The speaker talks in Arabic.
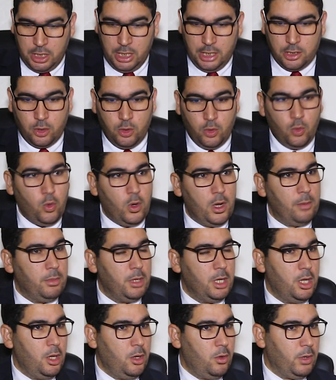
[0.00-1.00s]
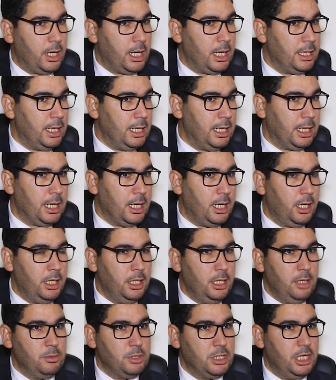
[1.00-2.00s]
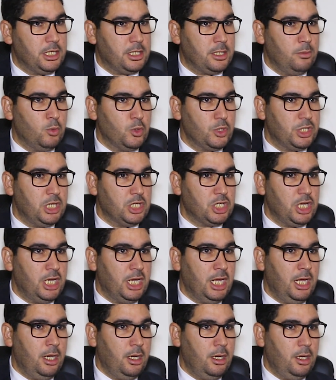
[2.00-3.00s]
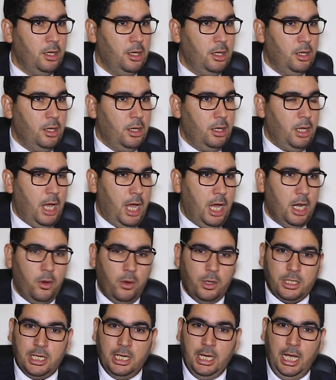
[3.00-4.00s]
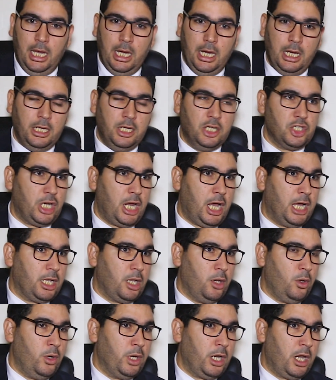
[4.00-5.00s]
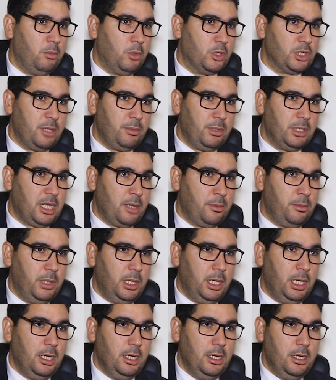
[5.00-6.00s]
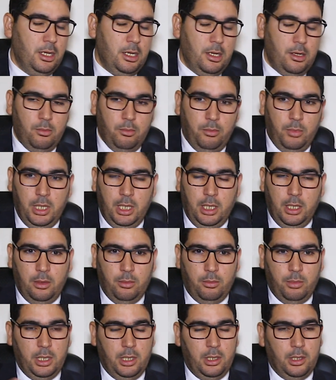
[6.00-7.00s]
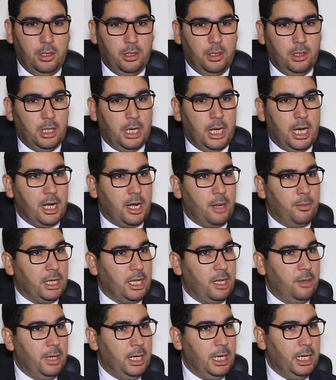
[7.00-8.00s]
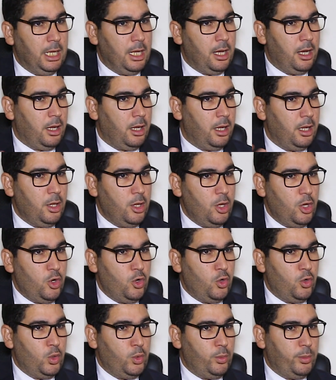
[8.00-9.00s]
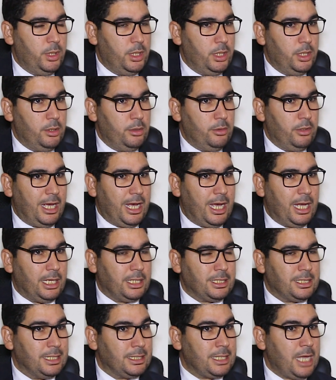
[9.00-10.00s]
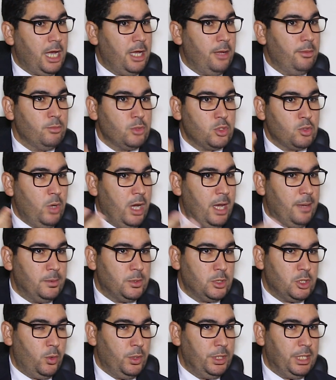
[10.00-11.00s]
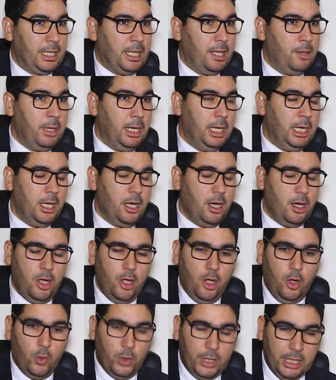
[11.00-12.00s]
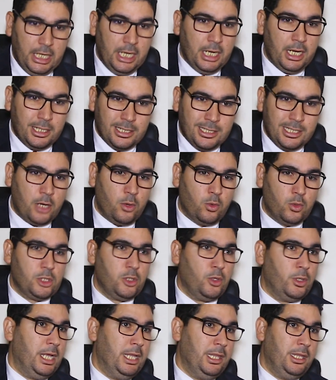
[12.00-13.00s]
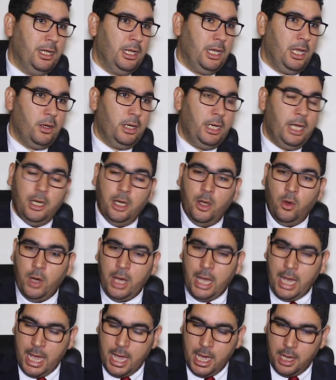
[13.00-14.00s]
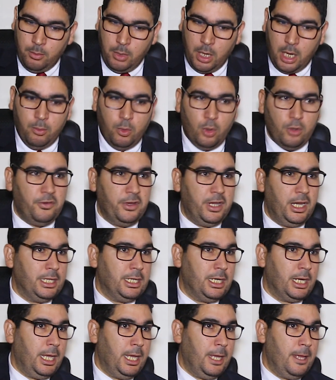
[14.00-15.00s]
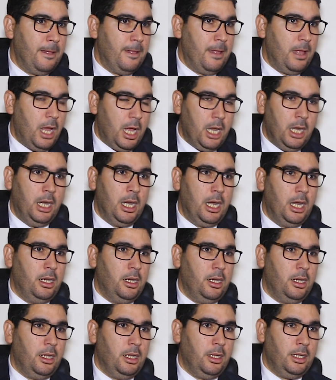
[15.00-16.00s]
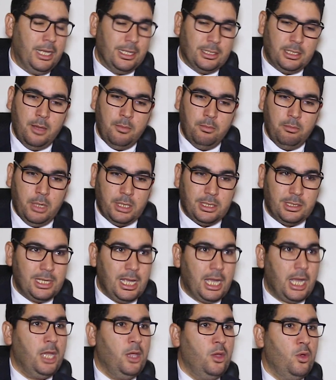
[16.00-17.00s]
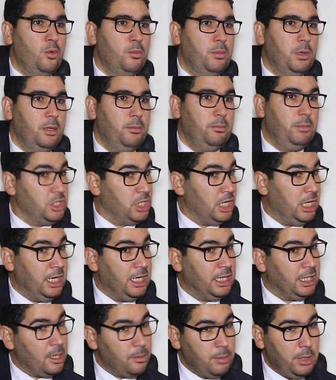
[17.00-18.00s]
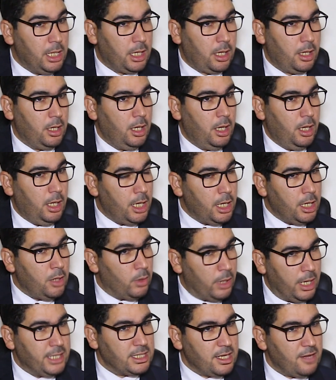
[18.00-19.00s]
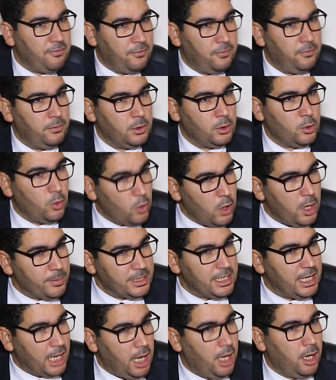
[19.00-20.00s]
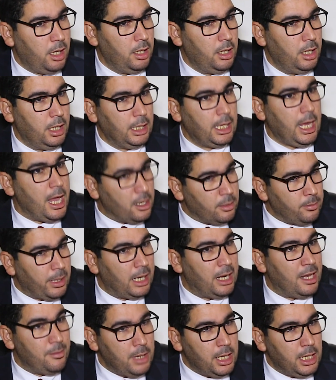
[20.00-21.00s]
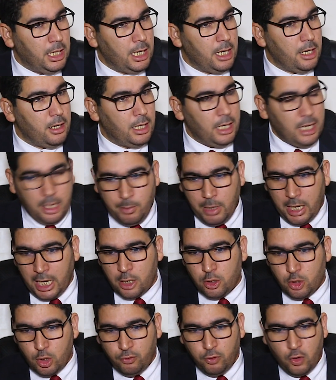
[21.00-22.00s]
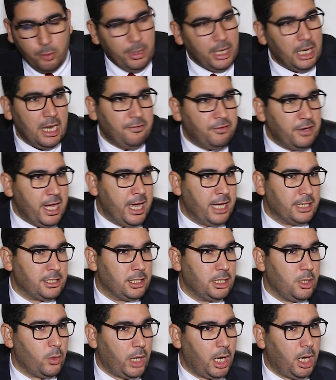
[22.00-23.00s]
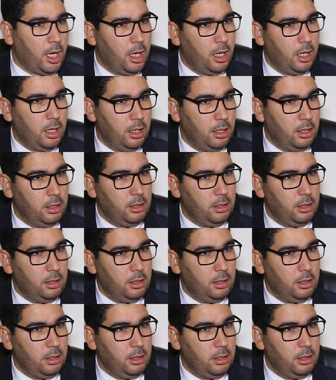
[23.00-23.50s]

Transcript: لمجلس النواب وكذلك لمجلس المستشارين علاوه على الاجراءات الاخرى المرتبطه بالغرامات الماليه وباقتطاع مجموعه من التعويضات الماليه ولكن خصنا نوصلوا لهذا لانه غير مقبول في نظري ان يتم التغيب بشكل كبير لانه للاسف نقولوها بصراحه كاين برلمانيين اللي ما كنشوفوهم الا في نهايه الدوره